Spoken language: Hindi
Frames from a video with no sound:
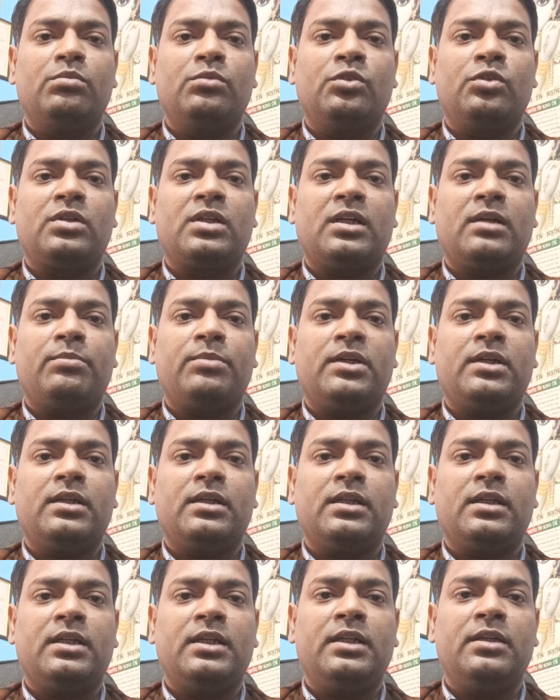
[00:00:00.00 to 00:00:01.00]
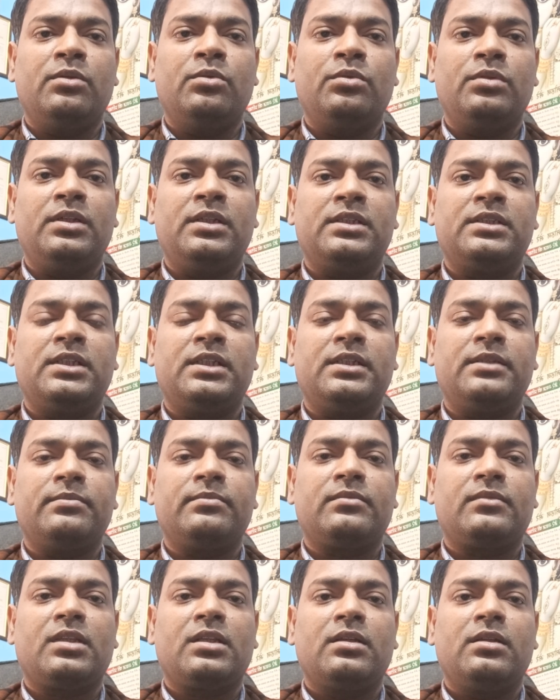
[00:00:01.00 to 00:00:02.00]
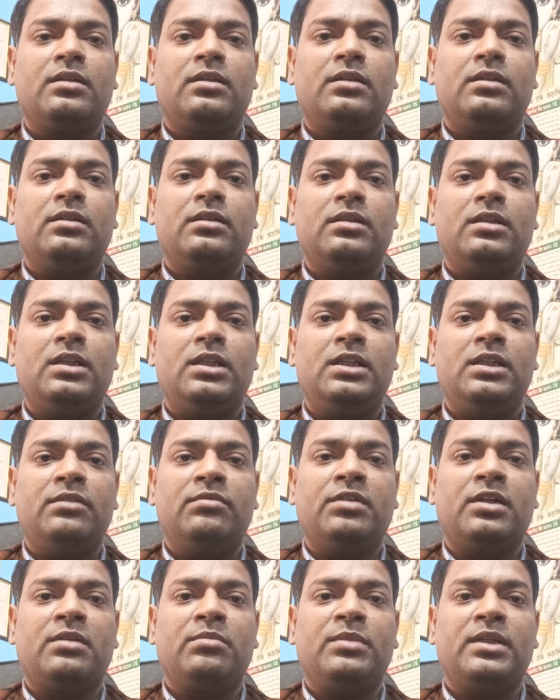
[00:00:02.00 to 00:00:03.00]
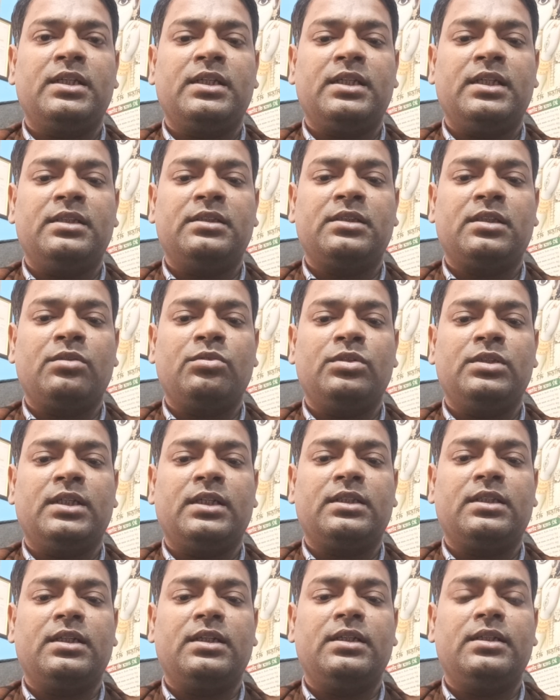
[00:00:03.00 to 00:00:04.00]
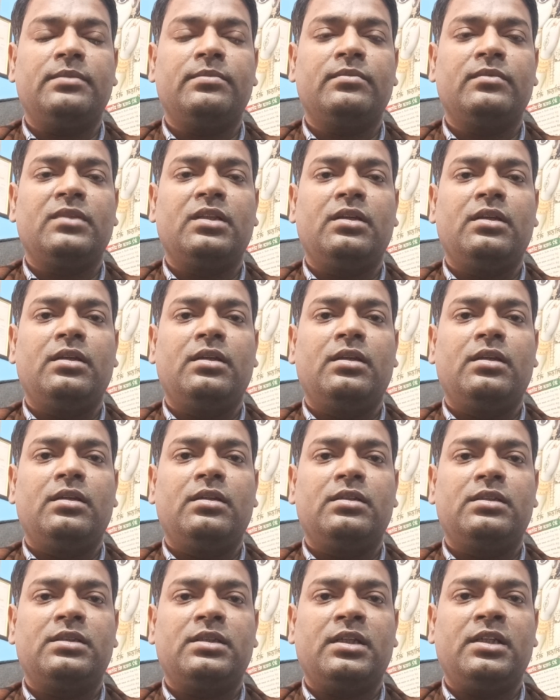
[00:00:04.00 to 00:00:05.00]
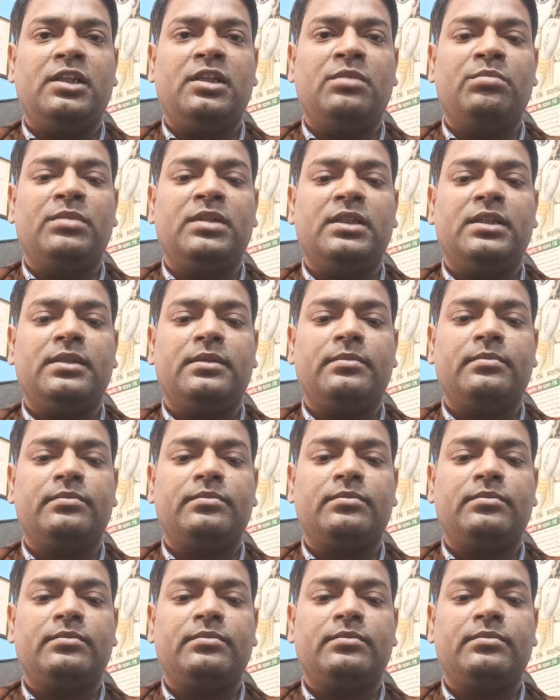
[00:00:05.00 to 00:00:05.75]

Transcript: मोटापा के होने से लीवर में कैंसर हो जाता है शरीर में